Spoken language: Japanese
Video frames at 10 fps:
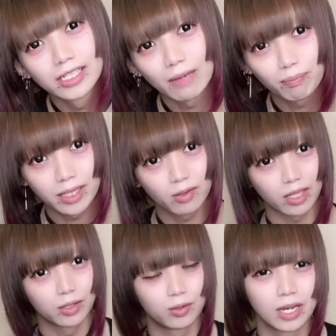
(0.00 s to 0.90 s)
サプリと
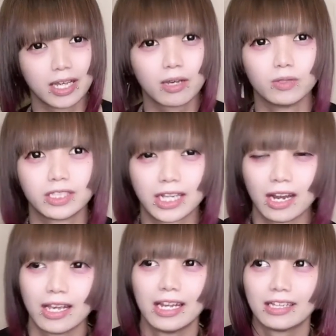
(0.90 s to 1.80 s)
かの方が結構
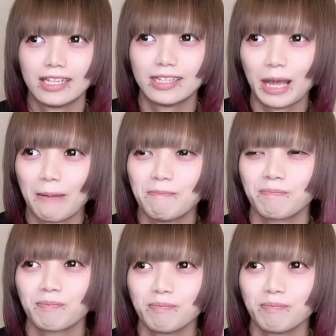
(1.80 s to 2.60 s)
力入れてて、